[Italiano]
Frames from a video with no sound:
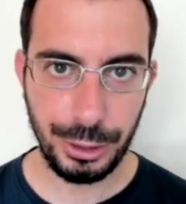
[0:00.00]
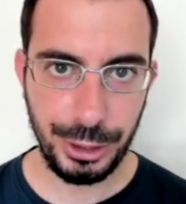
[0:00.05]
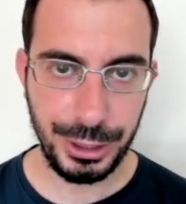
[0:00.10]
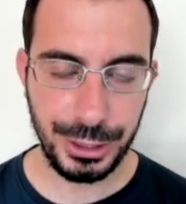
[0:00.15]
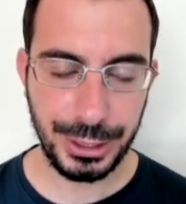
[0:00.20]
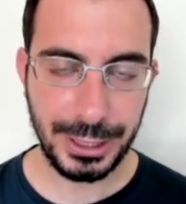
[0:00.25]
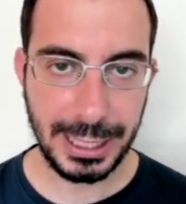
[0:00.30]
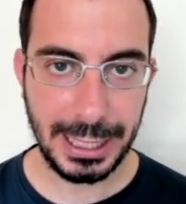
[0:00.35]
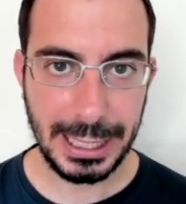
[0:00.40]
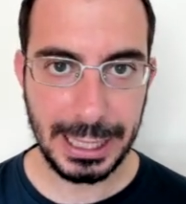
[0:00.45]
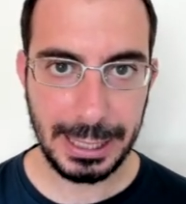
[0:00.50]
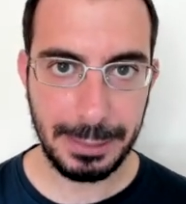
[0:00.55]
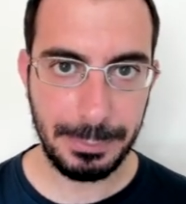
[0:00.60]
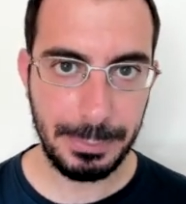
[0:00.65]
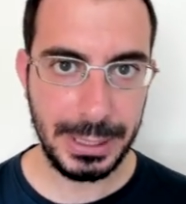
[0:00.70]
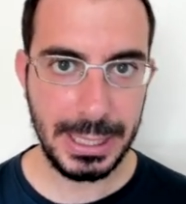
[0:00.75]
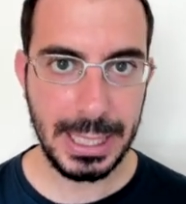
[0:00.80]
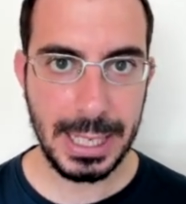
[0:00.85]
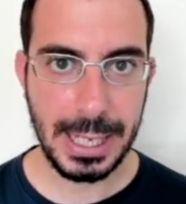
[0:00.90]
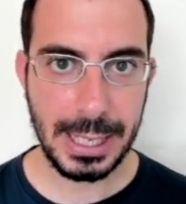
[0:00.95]
in
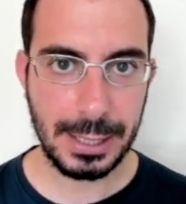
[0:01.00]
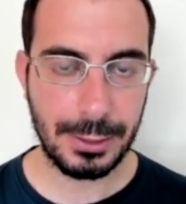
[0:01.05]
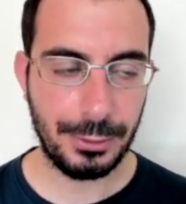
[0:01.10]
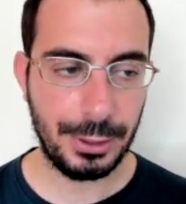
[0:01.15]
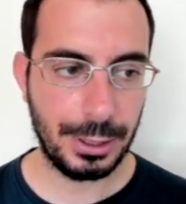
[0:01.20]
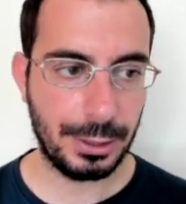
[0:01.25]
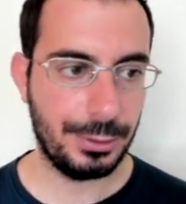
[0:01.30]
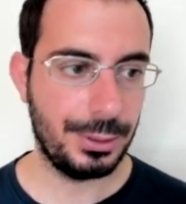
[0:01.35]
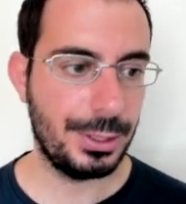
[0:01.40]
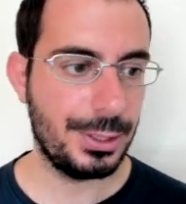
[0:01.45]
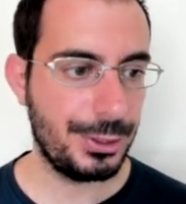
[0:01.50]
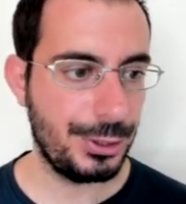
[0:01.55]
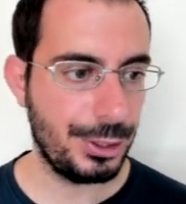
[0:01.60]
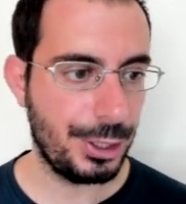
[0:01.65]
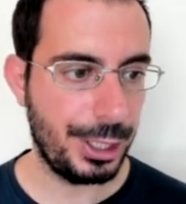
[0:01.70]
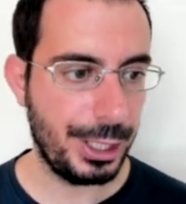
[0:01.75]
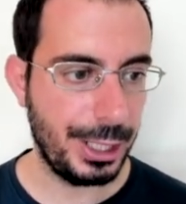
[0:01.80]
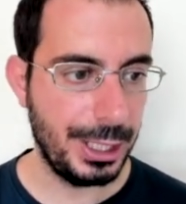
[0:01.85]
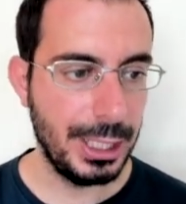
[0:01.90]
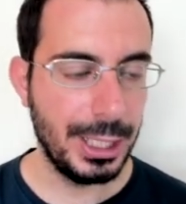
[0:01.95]
Calabria con la
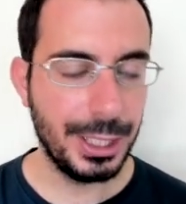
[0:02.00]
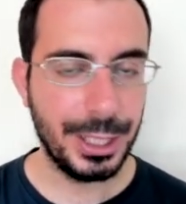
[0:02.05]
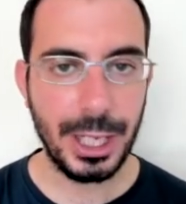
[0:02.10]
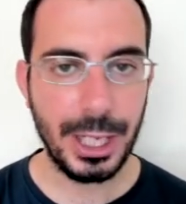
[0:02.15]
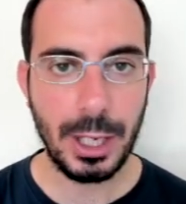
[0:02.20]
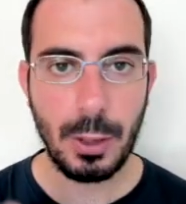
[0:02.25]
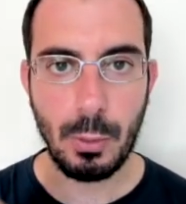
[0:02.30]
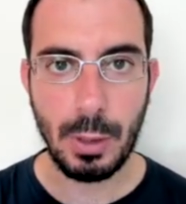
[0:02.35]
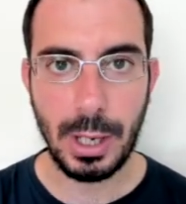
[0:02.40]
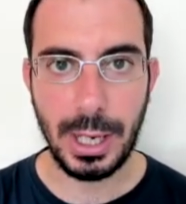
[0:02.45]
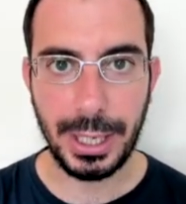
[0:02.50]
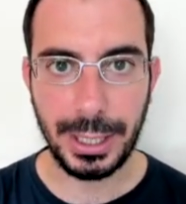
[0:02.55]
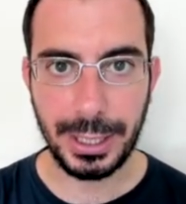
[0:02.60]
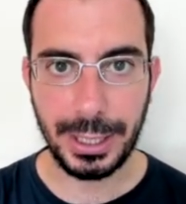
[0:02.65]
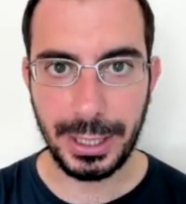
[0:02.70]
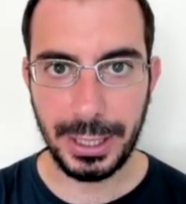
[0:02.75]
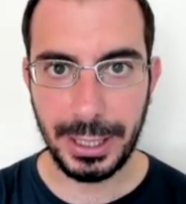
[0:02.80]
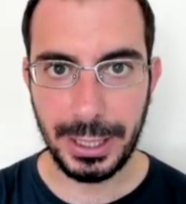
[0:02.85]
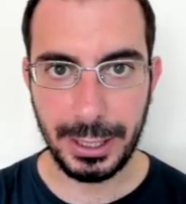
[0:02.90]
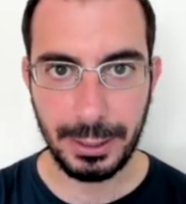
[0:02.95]
connessione che qua,
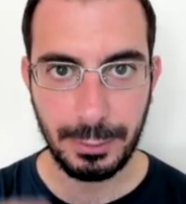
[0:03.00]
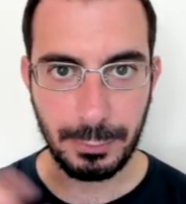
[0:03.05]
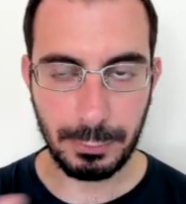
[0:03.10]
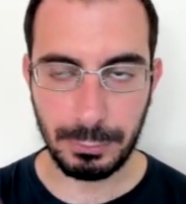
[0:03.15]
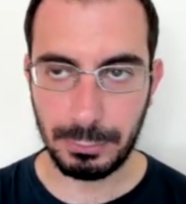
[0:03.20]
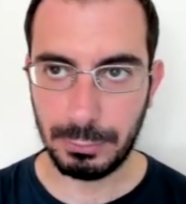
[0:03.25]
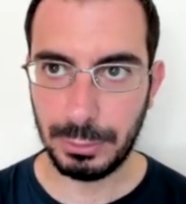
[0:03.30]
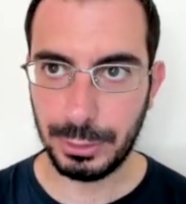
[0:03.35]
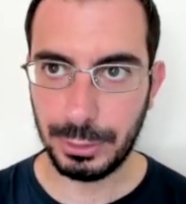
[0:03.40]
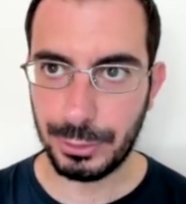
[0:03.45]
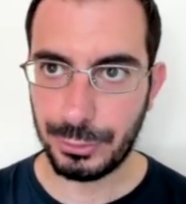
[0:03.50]
che è quando